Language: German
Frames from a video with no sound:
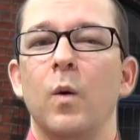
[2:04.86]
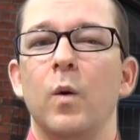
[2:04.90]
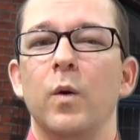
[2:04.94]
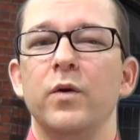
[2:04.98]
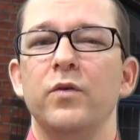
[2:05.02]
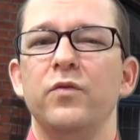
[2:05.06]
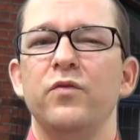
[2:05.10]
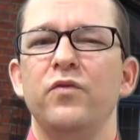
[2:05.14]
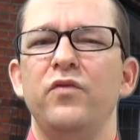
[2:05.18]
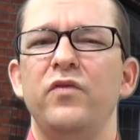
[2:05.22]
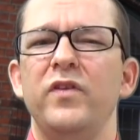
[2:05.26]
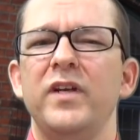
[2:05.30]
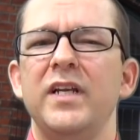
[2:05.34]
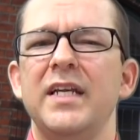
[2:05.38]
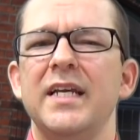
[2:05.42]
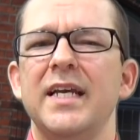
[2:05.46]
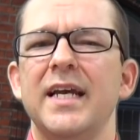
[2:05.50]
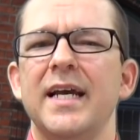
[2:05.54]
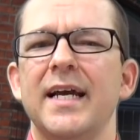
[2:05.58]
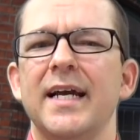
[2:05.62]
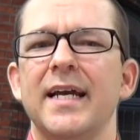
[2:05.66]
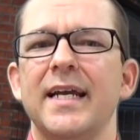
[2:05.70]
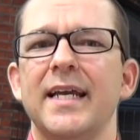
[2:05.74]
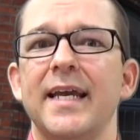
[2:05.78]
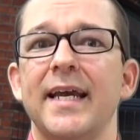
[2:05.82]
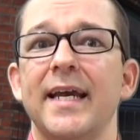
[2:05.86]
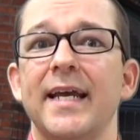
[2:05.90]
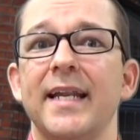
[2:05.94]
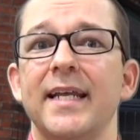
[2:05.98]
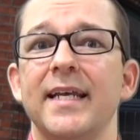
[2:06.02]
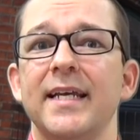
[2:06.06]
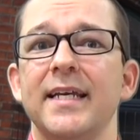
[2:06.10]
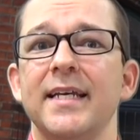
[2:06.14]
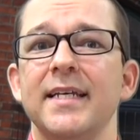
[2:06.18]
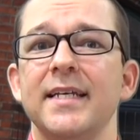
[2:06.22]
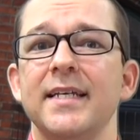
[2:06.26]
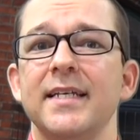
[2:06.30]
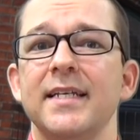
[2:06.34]
Und wie
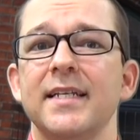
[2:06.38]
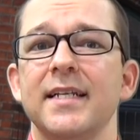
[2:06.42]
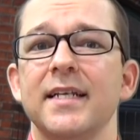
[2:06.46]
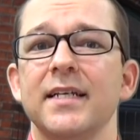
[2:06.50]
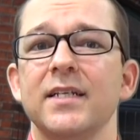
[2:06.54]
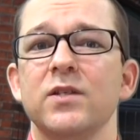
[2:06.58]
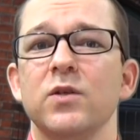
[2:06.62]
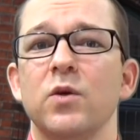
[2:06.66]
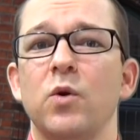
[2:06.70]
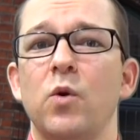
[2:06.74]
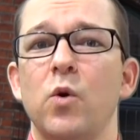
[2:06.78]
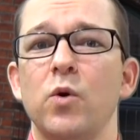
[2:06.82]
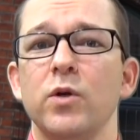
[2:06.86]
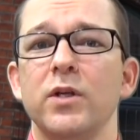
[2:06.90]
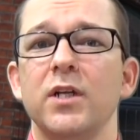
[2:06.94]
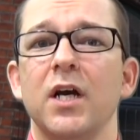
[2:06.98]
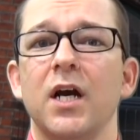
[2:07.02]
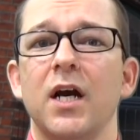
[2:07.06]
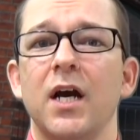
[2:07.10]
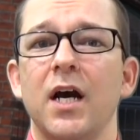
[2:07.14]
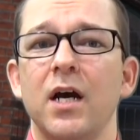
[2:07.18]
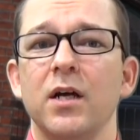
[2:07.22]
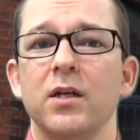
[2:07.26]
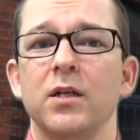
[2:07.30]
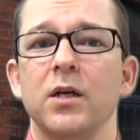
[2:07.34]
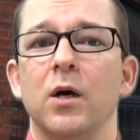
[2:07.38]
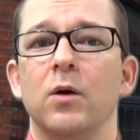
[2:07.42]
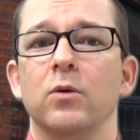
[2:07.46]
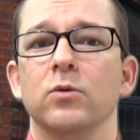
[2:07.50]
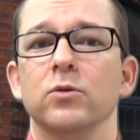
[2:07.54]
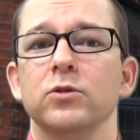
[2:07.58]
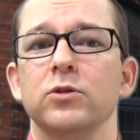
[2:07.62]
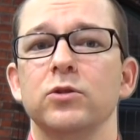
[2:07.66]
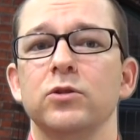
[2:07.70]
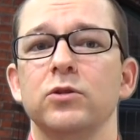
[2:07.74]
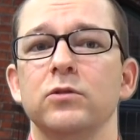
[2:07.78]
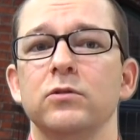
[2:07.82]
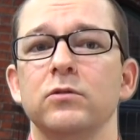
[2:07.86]
erkenne ich das Rote
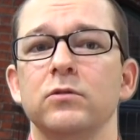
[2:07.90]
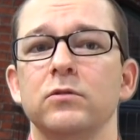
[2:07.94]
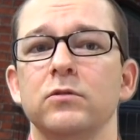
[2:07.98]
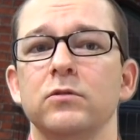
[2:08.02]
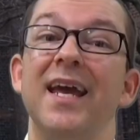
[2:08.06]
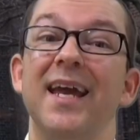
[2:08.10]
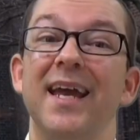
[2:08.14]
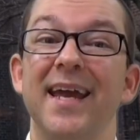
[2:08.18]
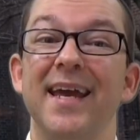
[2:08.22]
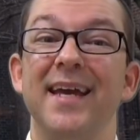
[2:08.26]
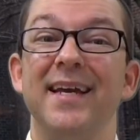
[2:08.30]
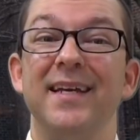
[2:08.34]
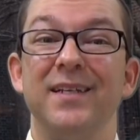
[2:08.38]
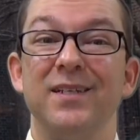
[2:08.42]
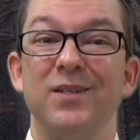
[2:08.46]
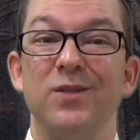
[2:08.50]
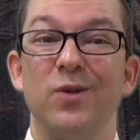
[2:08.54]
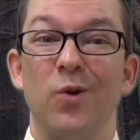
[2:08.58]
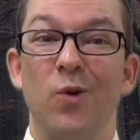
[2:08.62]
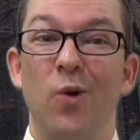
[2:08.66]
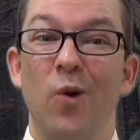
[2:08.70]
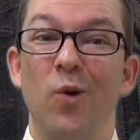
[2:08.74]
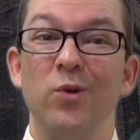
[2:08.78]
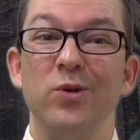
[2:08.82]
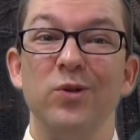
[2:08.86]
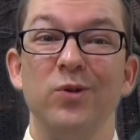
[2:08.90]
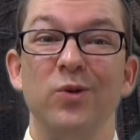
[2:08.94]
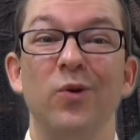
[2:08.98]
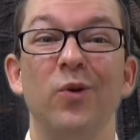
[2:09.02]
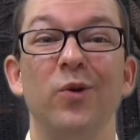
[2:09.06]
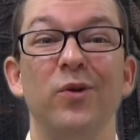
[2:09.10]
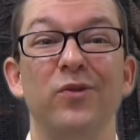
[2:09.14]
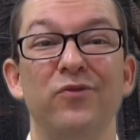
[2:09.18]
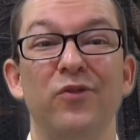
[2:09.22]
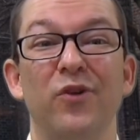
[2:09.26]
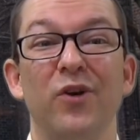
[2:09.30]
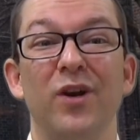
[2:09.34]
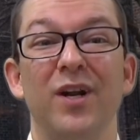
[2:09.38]
Rathaus? Es ist rot
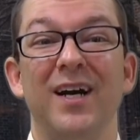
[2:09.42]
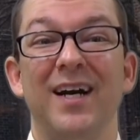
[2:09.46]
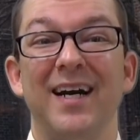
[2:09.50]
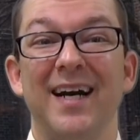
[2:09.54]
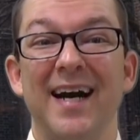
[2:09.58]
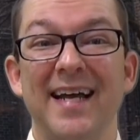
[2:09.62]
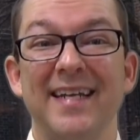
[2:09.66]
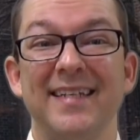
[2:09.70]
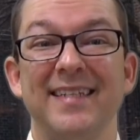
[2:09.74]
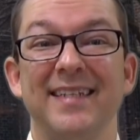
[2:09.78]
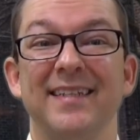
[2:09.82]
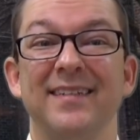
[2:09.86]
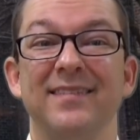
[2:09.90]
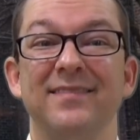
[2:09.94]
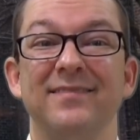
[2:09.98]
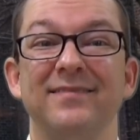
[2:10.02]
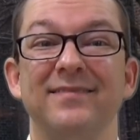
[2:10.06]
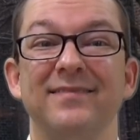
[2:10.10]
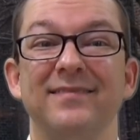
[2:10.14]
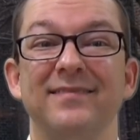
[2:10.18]
und voller Ratten.